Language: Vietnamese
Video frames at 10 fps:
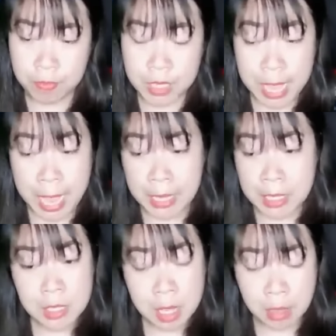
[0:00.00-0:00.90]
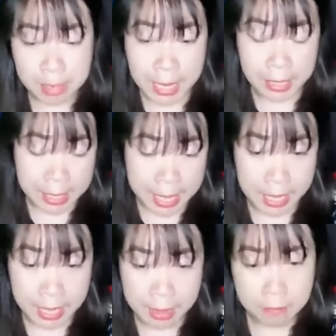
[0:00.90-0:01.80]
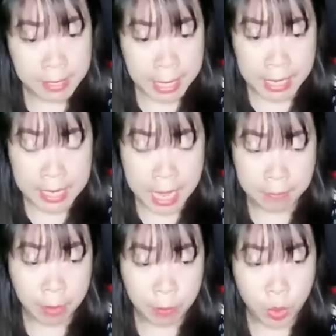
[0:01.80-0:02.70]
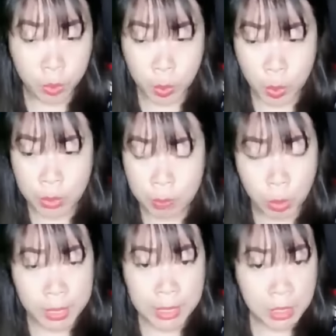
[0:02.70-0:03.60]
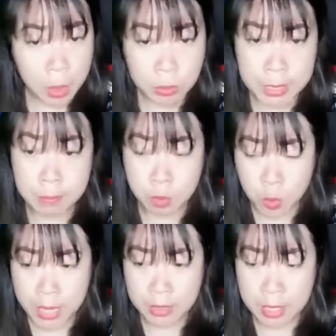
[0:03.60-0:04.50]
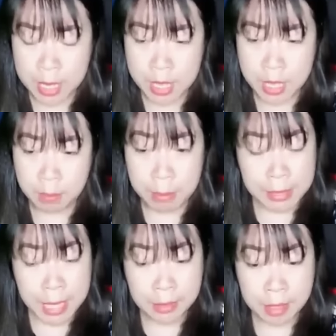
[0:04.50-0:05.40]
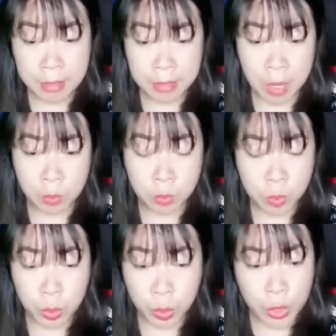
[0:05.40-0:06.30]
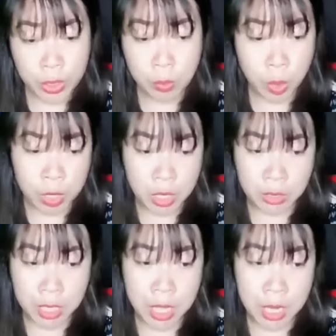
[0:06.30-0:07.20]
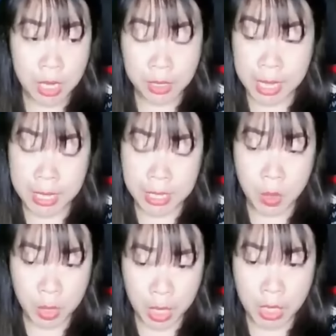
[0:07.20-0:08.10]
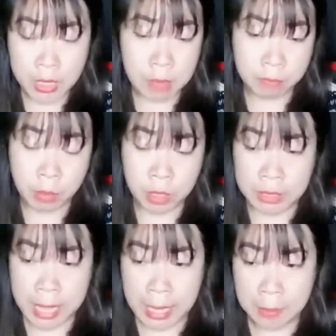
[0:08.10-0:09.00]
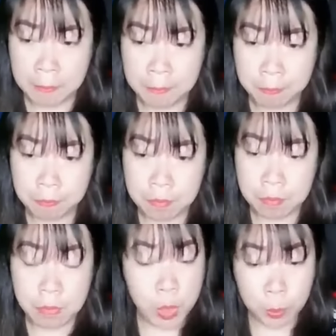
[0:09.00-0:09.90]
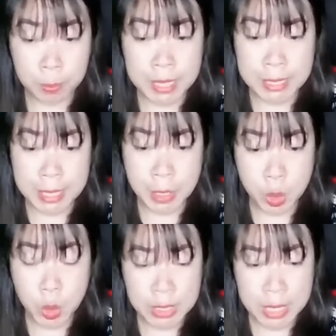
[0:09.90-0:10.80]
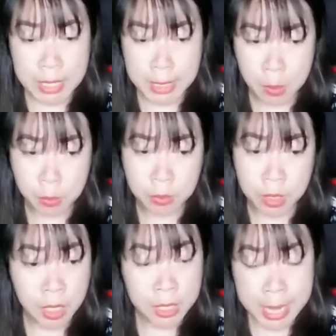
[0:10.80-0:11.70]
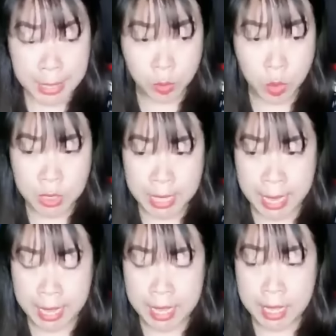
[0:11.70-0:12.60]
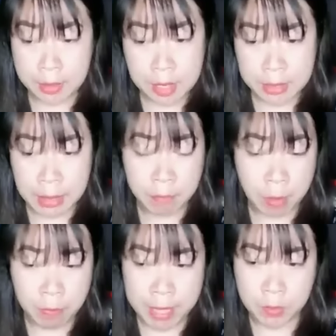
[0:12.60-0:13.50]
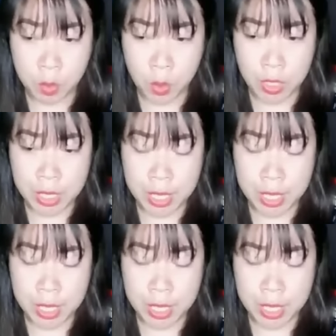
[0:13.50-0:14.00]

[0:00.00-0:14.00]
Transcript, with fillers: Hắn thở nặng nề và cắn nhẹ vào môi tôi một cách không kiểm soát. Bàn tay tê cóng của tôi không có lực, lực đẩy yếu ớt đập vào ngực hắn. Lục Minh Sinh chút giận xong, hơi đẩy tôi ra, tựa cầm vào vai tôi.